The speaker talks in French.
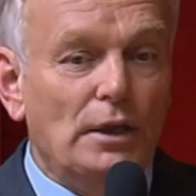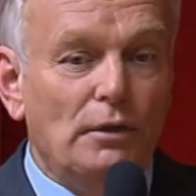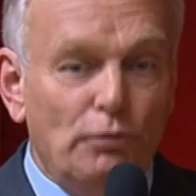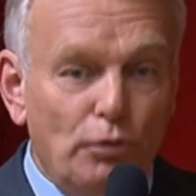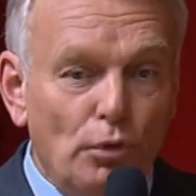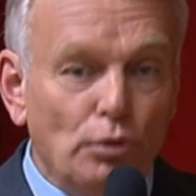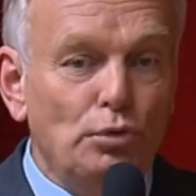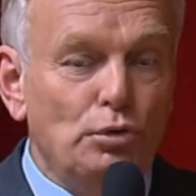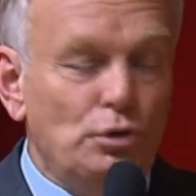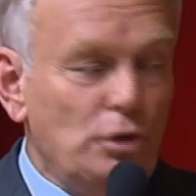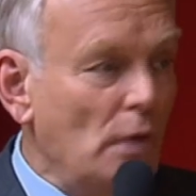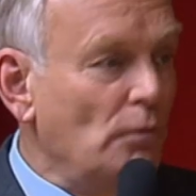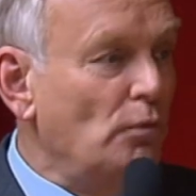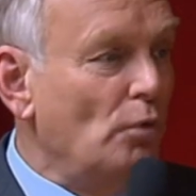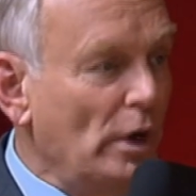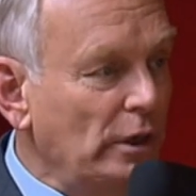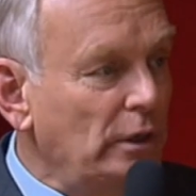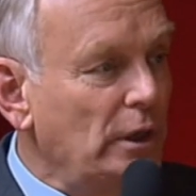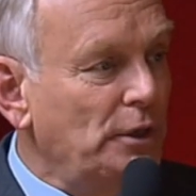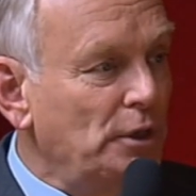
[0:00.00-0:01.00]
il faut du
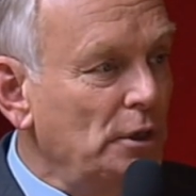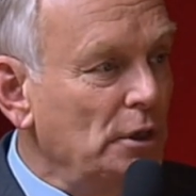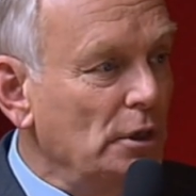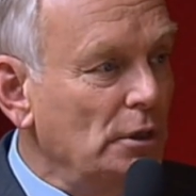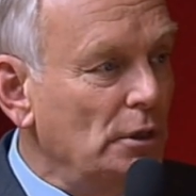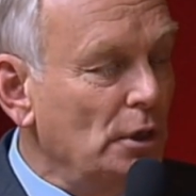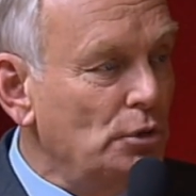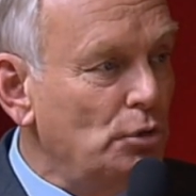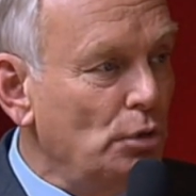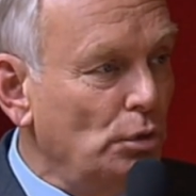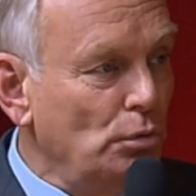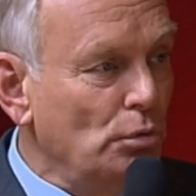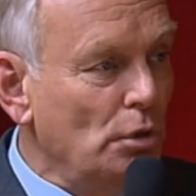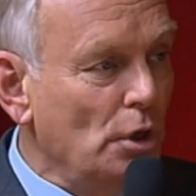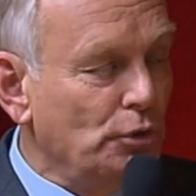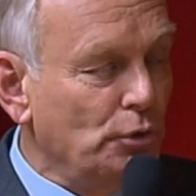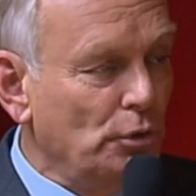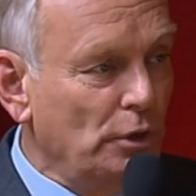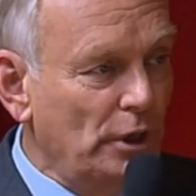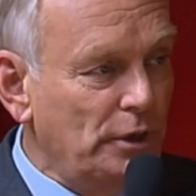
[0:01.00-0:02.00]
sang-froid et de la dignité, surtout
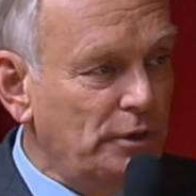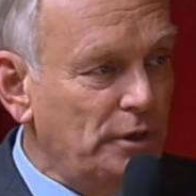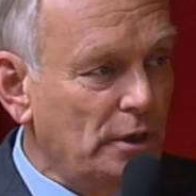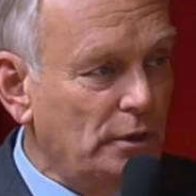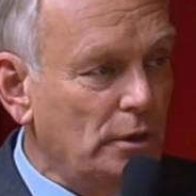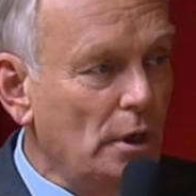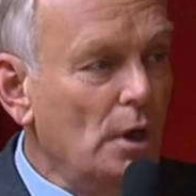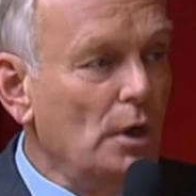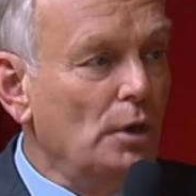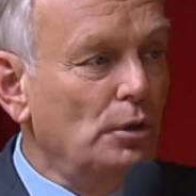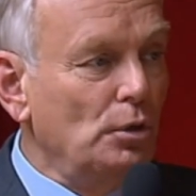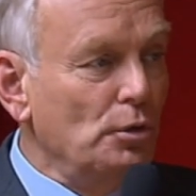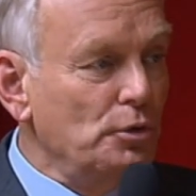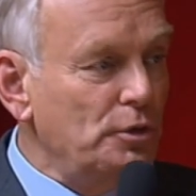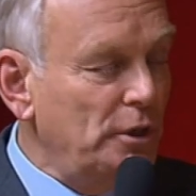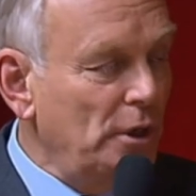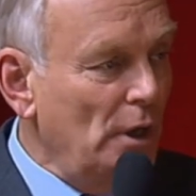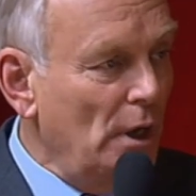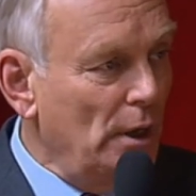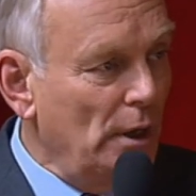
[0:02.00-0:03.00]
quand on exerce
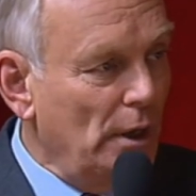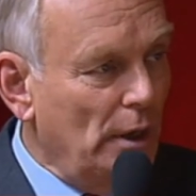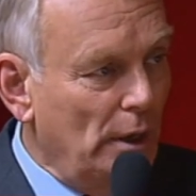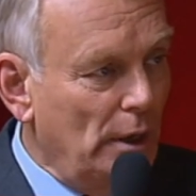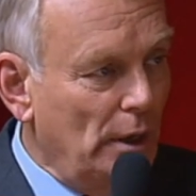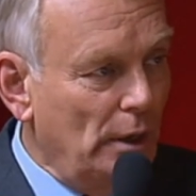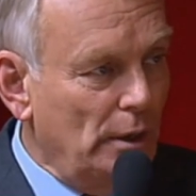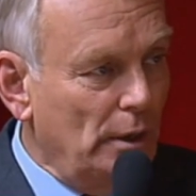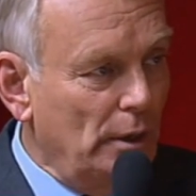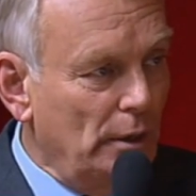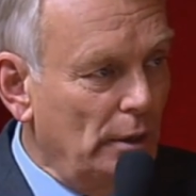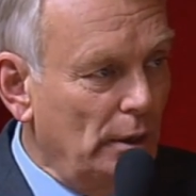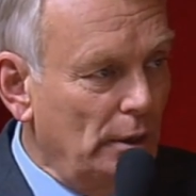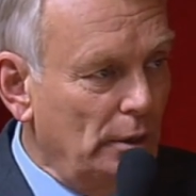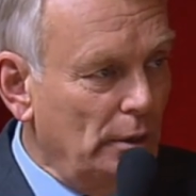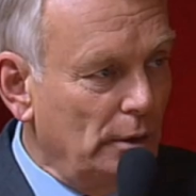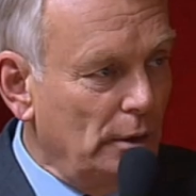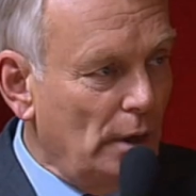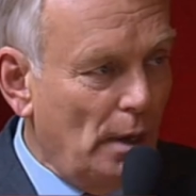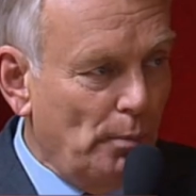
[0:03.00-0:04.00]
d'aussi hein, euh,
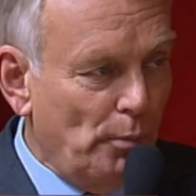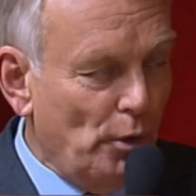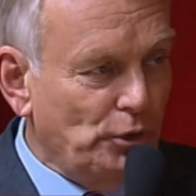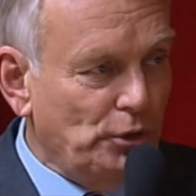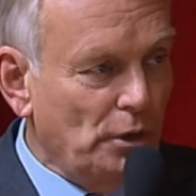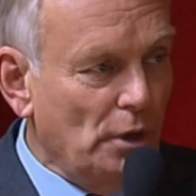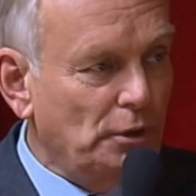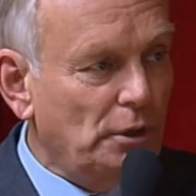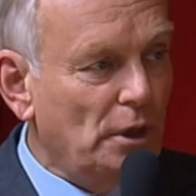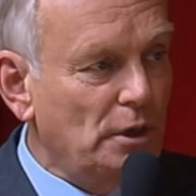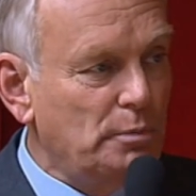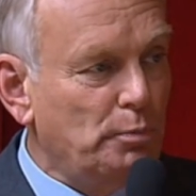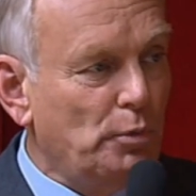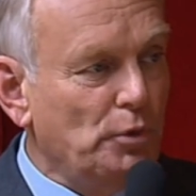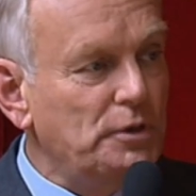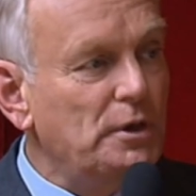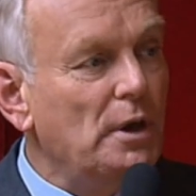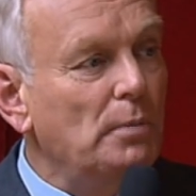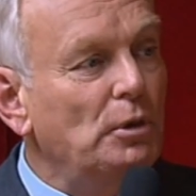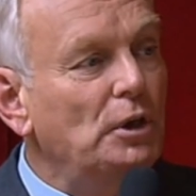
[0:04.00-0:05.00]
euh, importantes
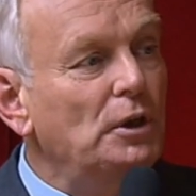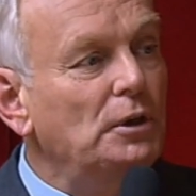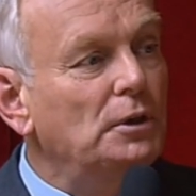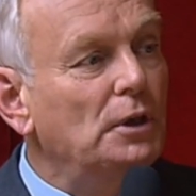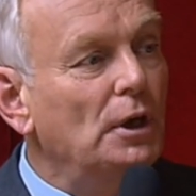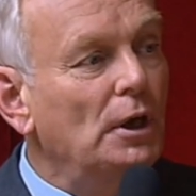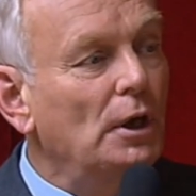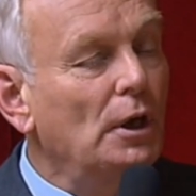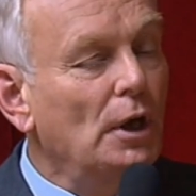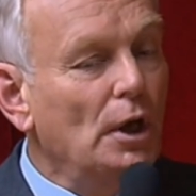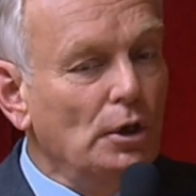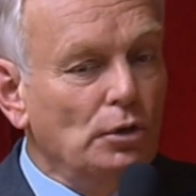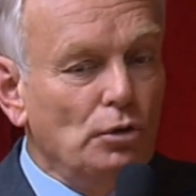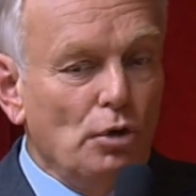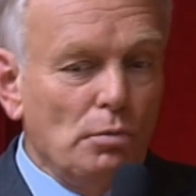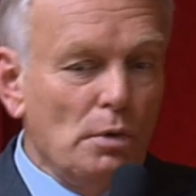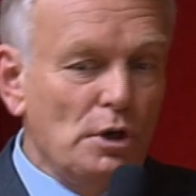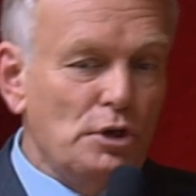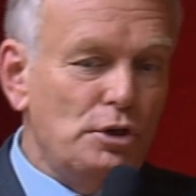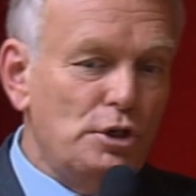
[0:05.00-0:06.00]
responsabilités.
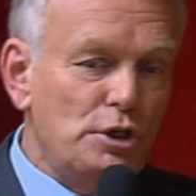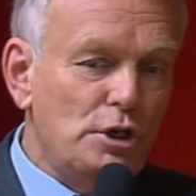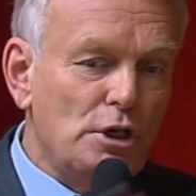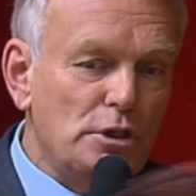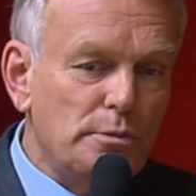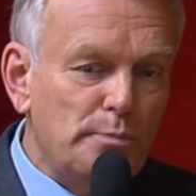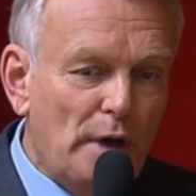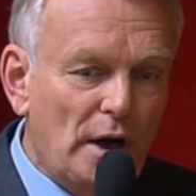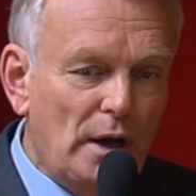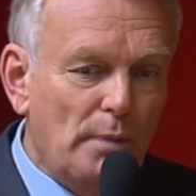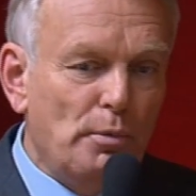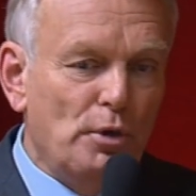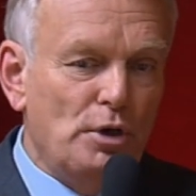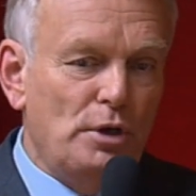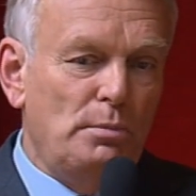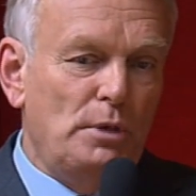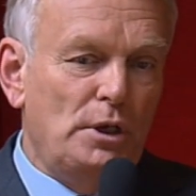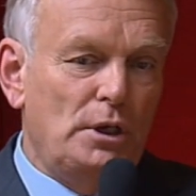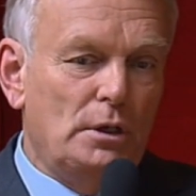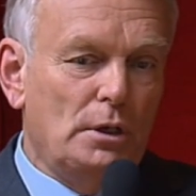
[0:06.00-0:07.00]
Donc moi, je ne cherche pas la
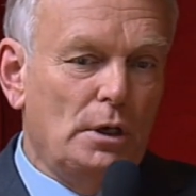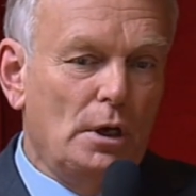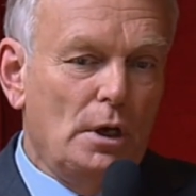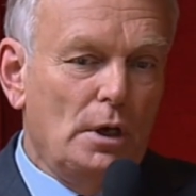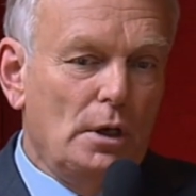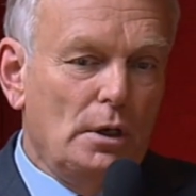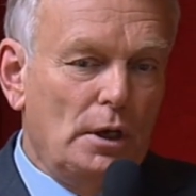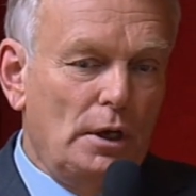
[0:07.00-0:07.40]
polémique.